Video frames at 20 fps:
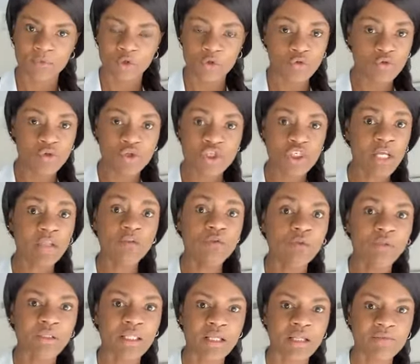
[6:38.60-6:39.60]
Une chaîne de
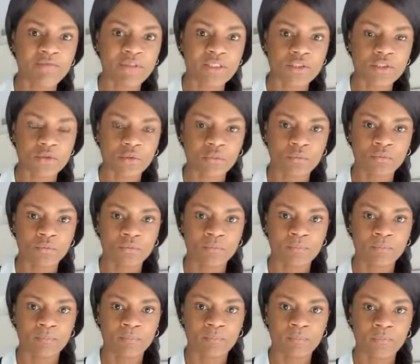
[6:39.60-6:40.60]
télévision
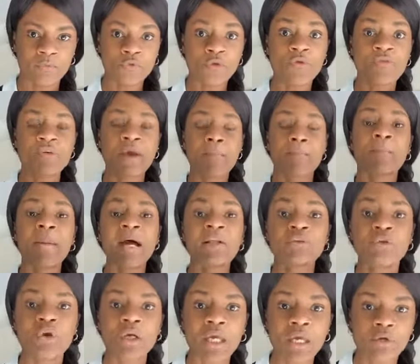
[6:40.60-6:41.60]
ne fait pas
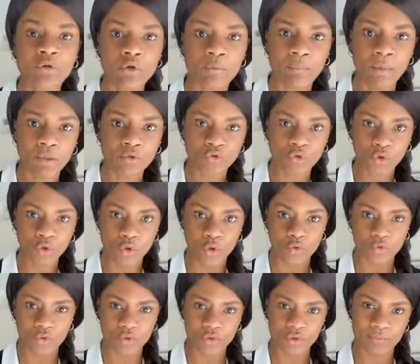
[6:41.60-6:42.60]
de règlement de
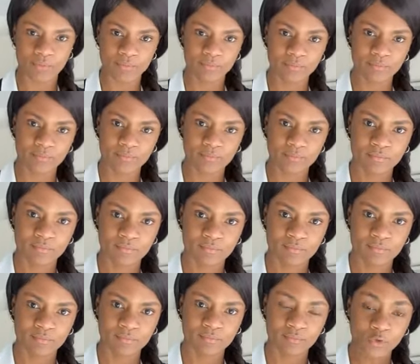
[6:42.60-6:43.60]
compte
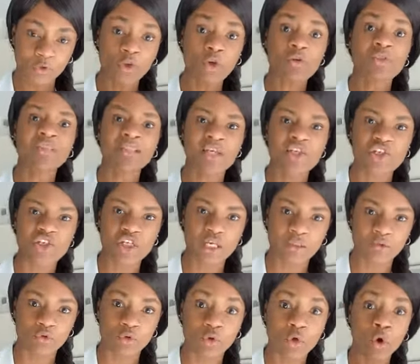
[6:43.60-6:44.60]
dans sa
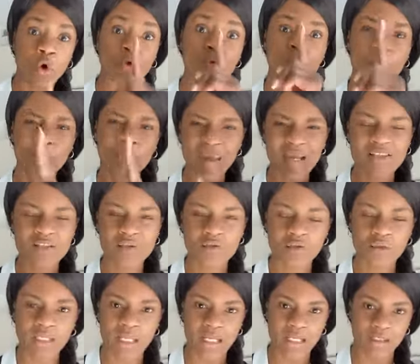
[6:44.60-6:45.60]
chaîne, de compte
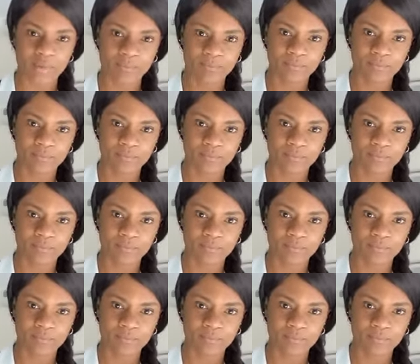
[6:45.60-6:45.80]
personnel.